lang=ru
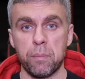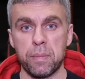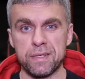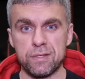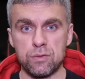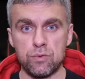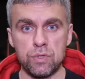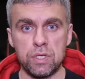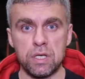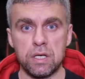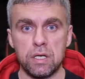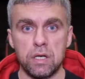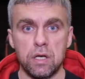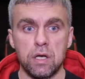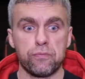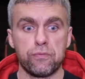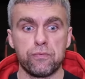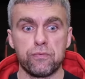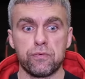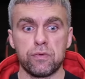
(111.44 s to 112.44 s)
По сути,
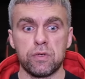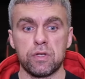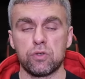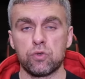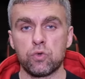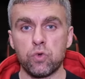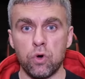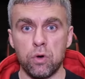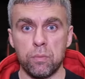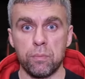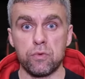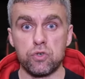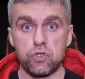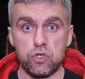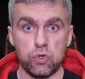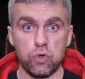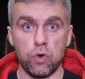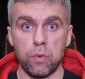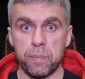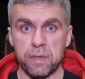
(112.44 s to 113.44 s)
в том,
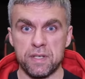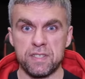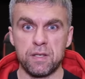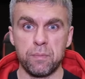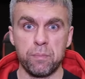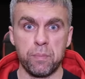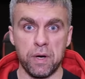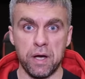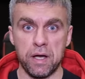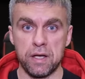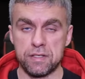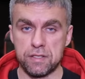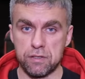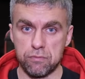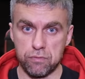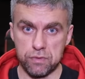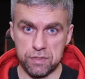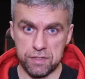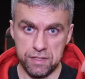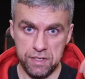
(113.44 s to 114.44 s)
что просыпается
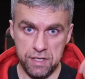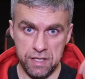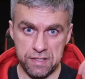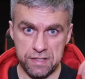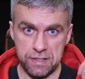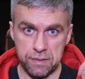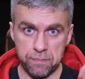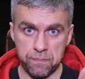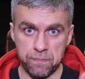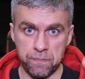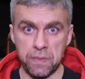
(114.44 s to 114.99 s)
вот здесь,